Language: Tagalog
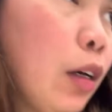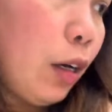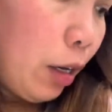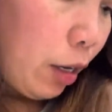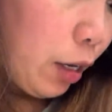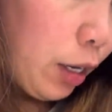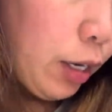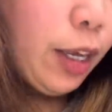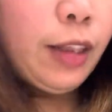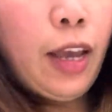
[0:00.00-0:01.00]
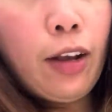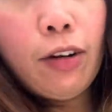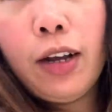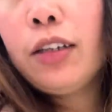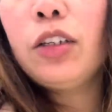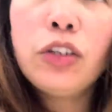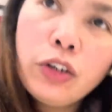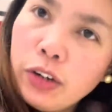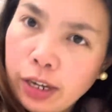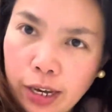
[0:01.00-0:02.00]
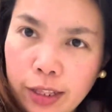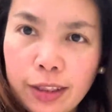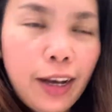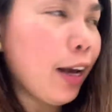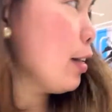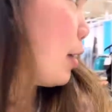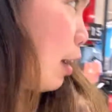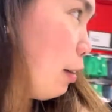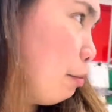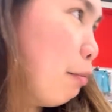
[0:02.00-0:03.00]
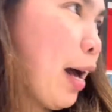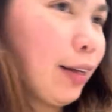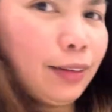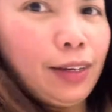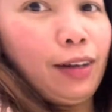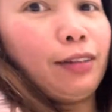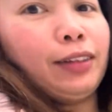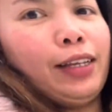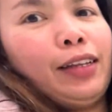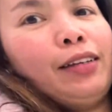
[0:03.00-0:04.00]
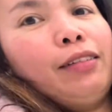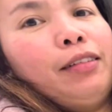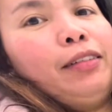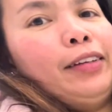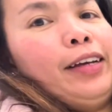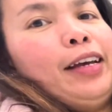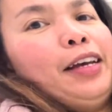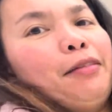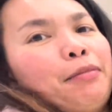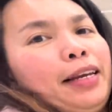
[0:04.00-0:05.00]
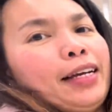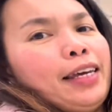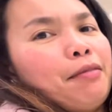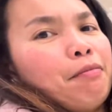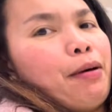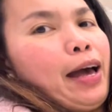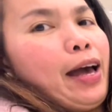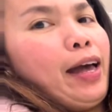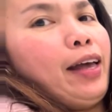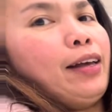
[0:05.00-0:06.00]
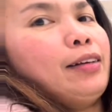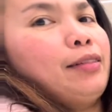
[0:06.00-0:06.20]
Uh, hinihintay ko lang si Joed. Nakaisang bag din ako, tingnan nyo. Malaking bag.